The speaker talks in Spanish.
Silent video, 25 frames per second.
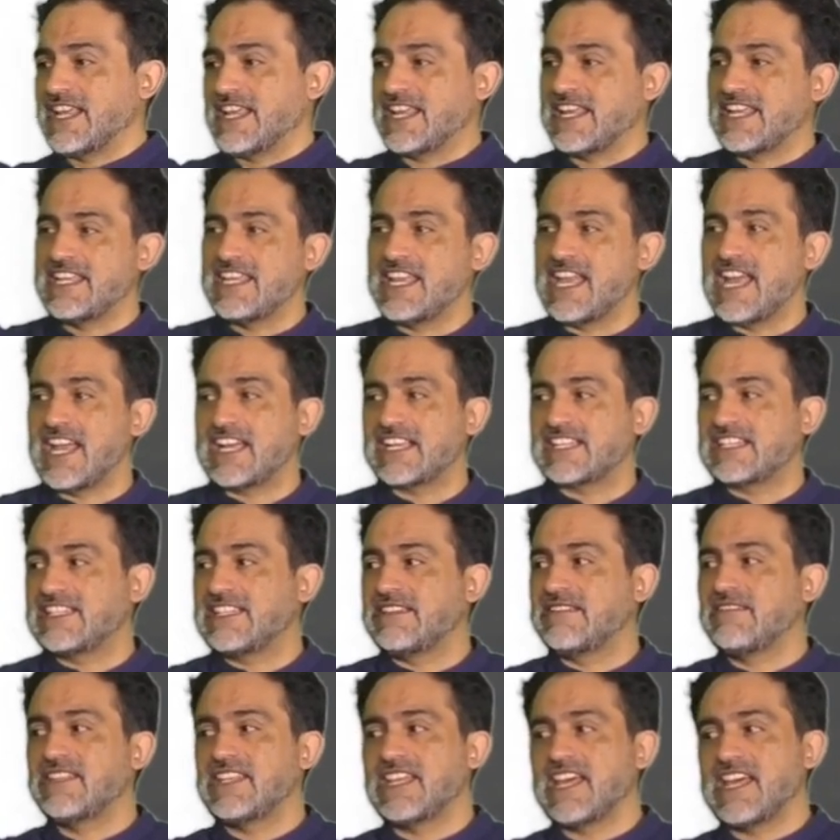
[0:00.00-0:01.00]
de aquellas
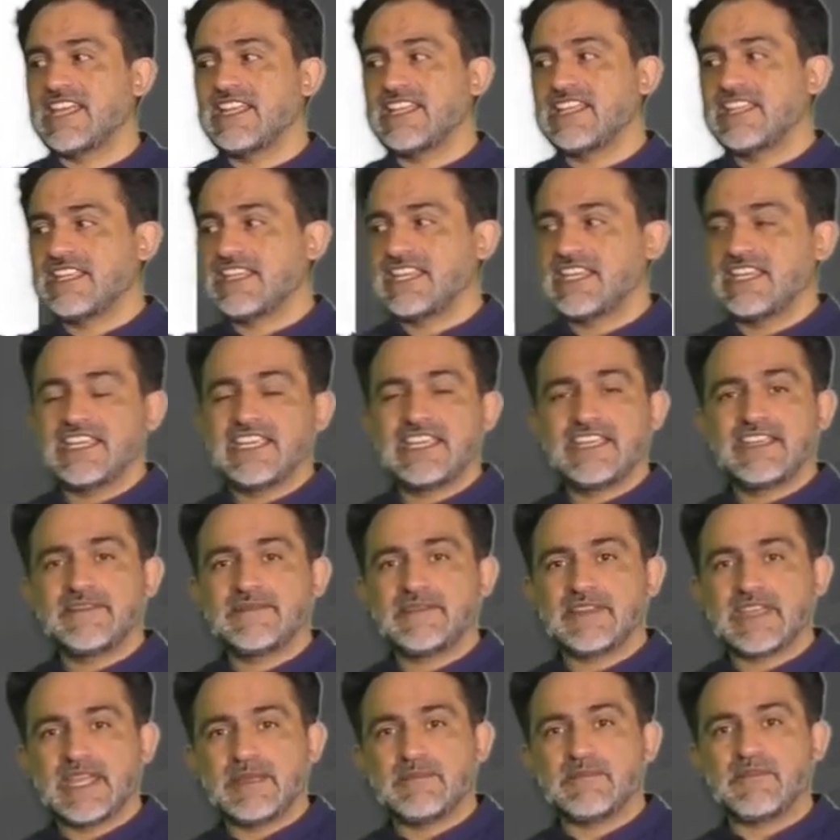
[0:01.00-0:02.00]
actividades
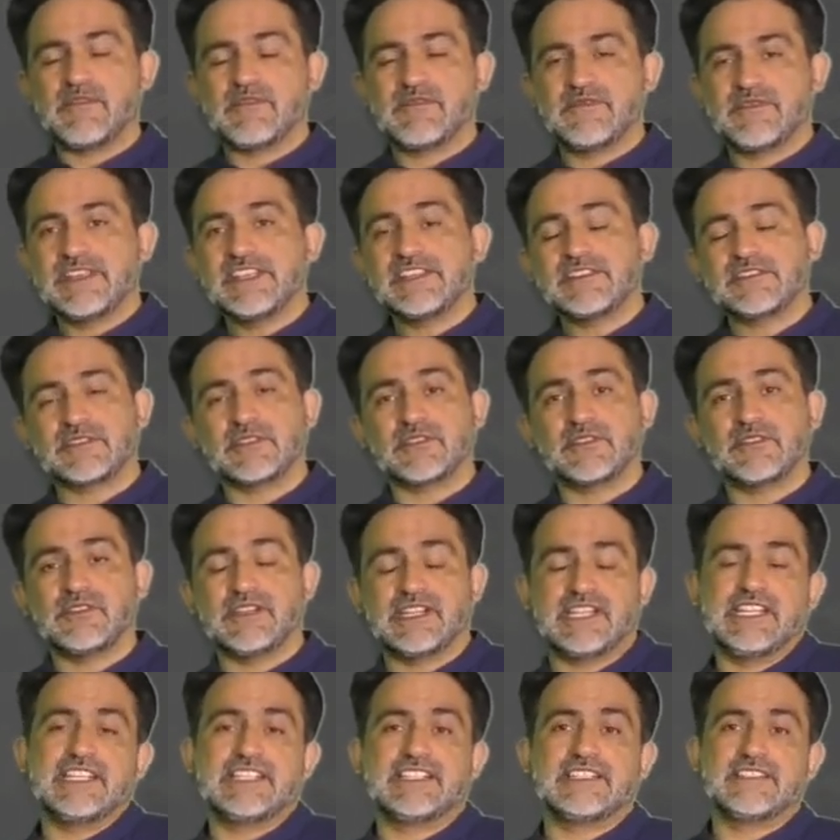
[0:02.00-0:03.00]
que hemos
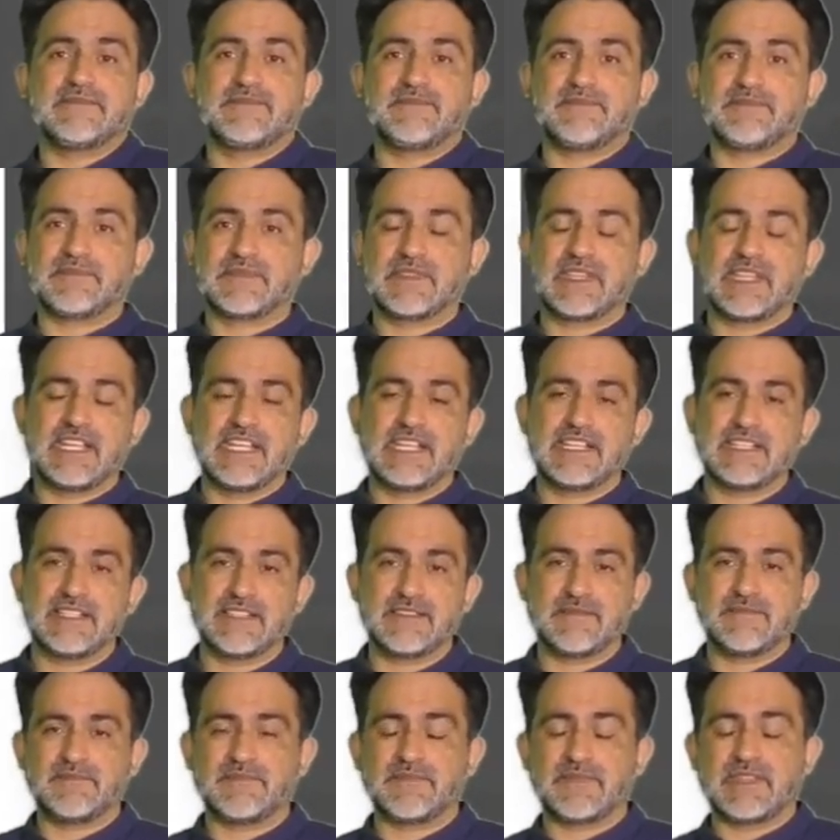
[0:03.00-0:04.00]
visto en,
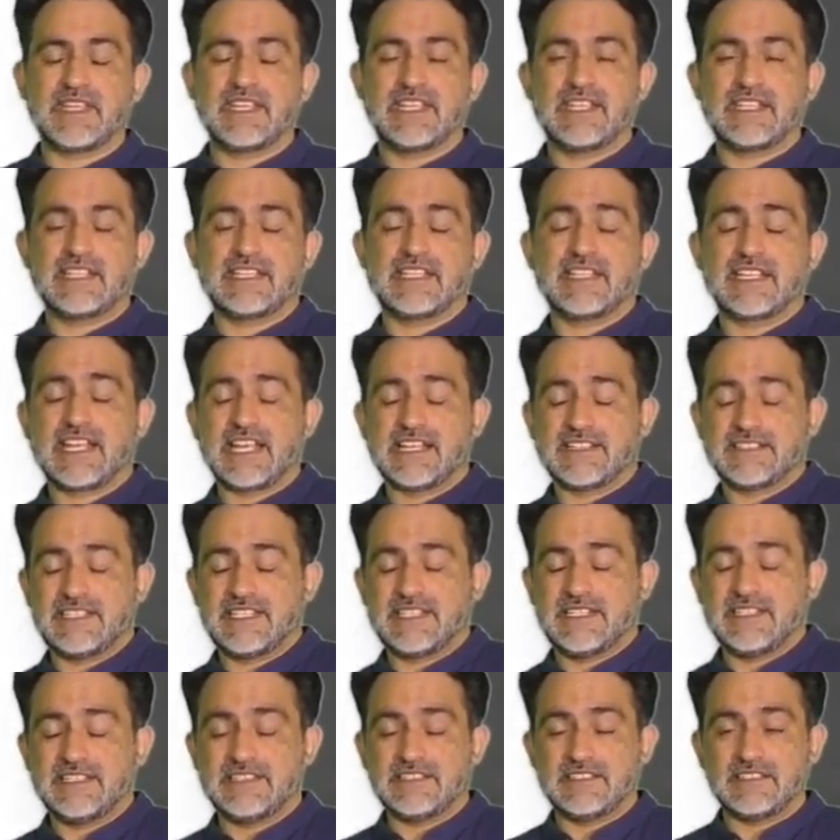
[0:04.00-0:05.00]
en,
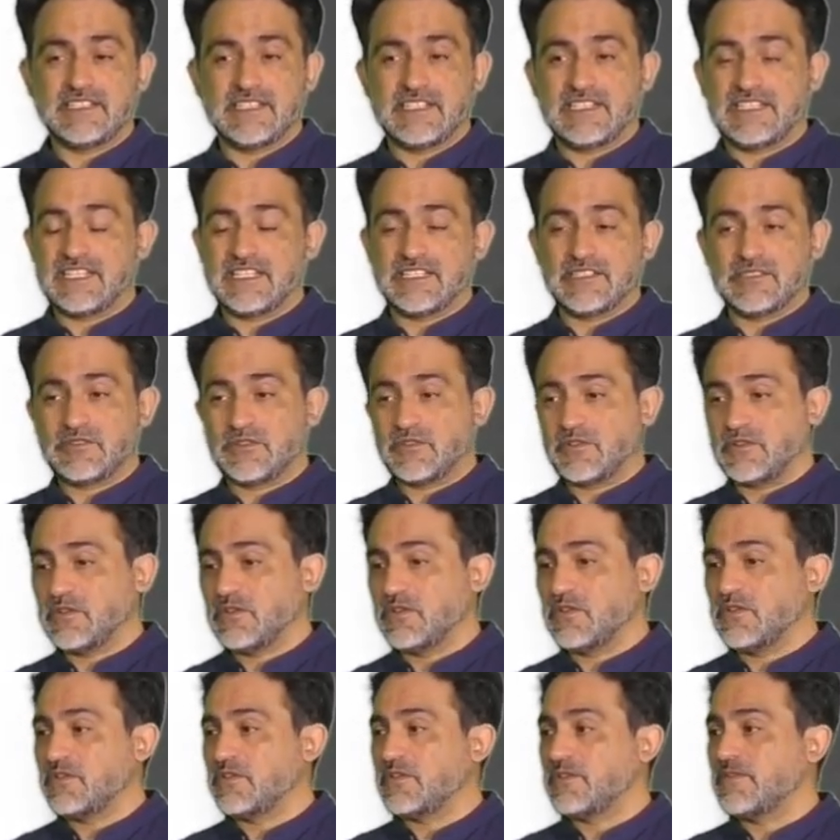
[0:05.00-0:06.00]
casi en, en
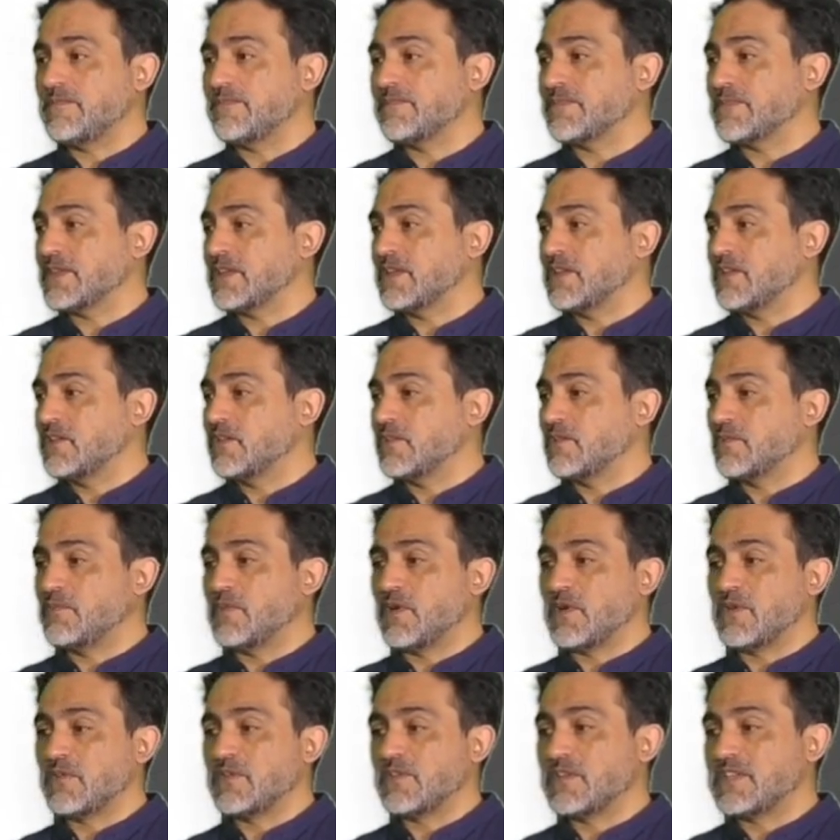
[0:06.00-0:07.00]
todos los los
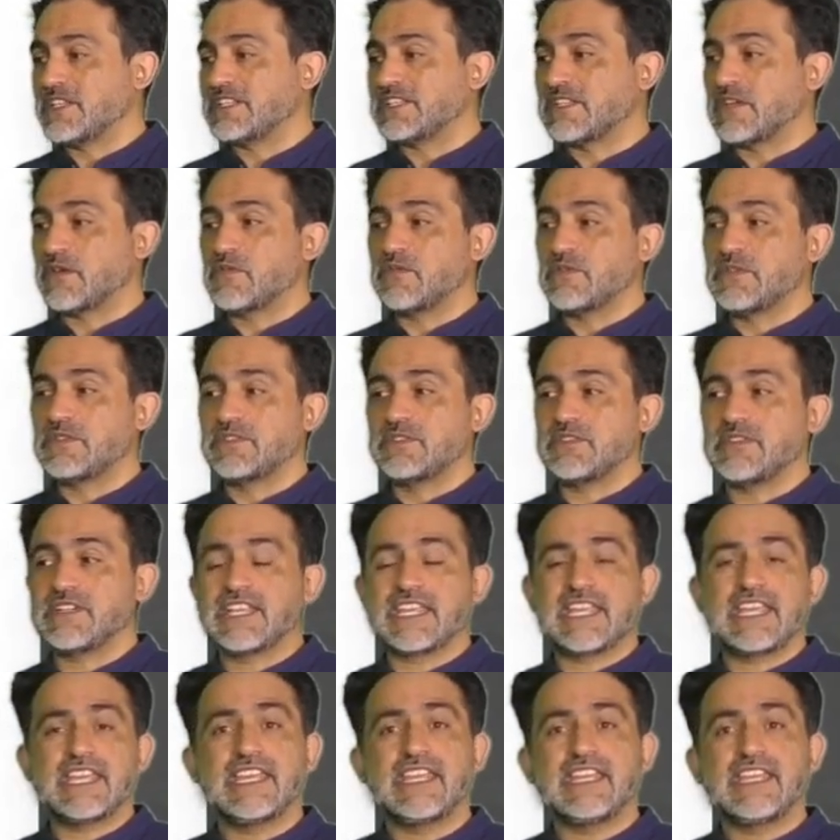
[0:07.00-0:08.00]
módulos de este
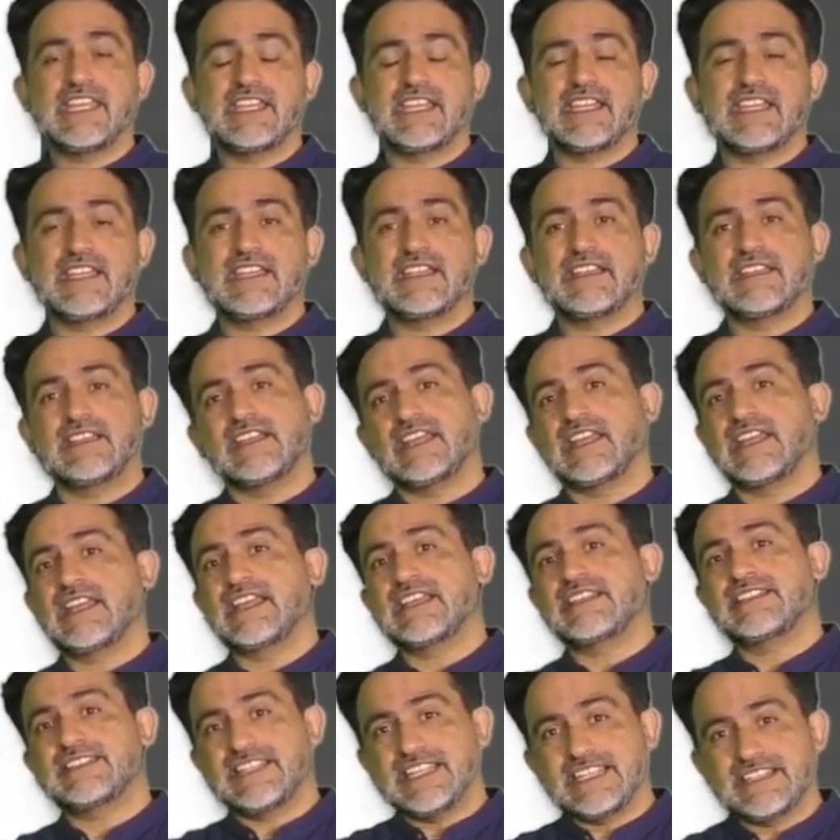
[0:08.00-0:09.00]
curso que
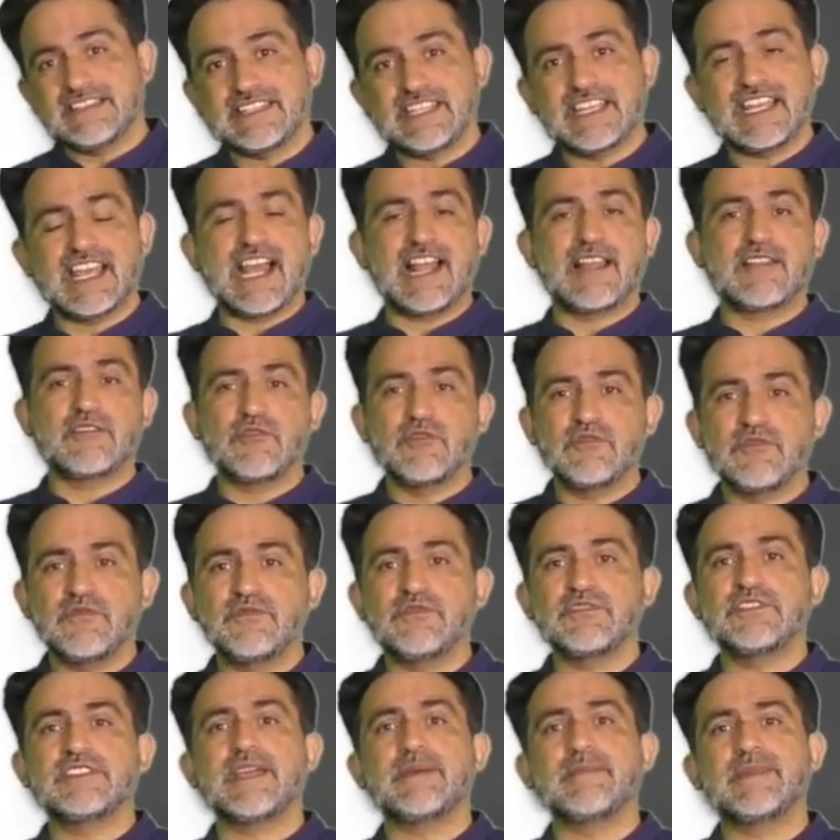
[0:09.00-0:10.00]
existe algún
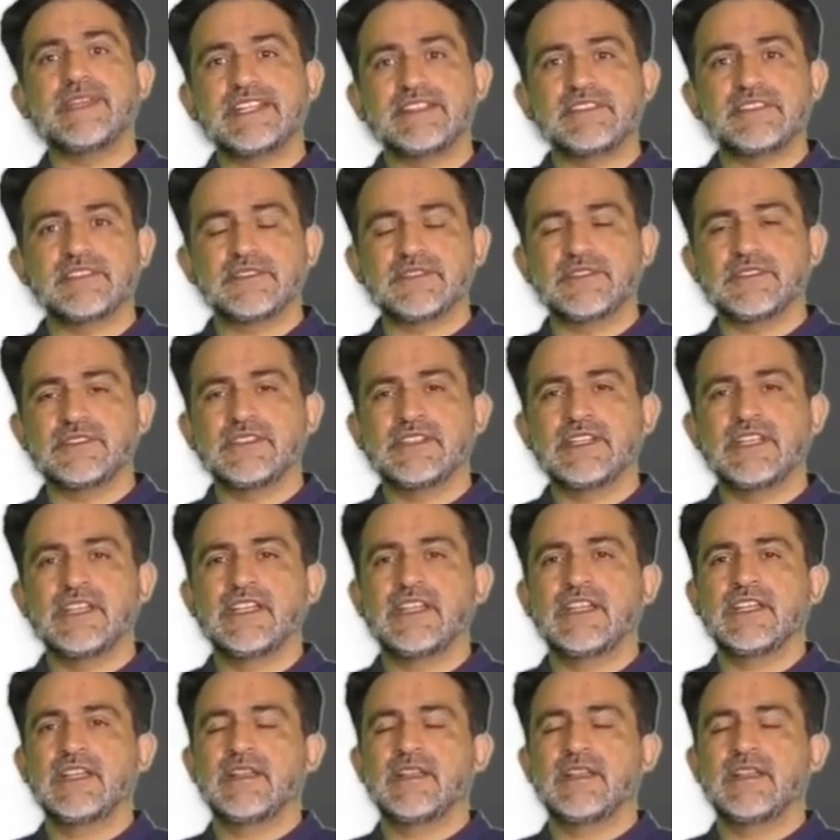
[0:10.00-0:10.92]
fundamento